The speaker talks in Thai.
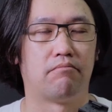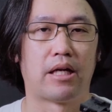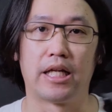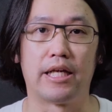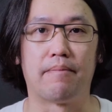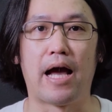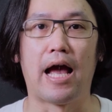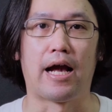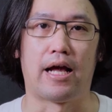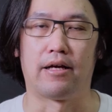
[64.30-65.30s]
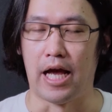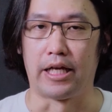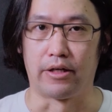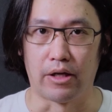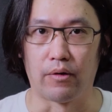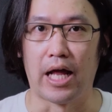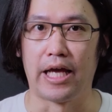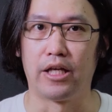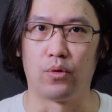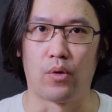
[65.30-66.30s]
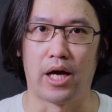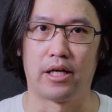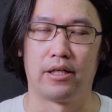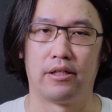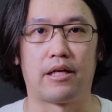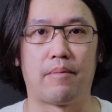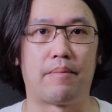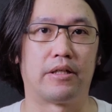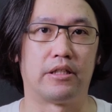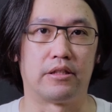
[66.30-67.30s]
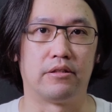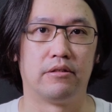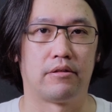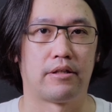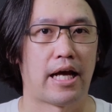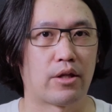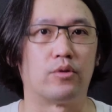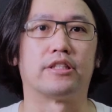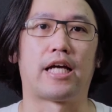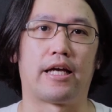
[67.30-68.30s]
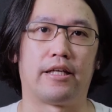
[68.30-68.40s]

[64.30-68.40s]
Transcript: มันดีมากอ่ะเดี๋ยวเราไล่ให้ดูว่าทำไมมันถึงน่าสนใจ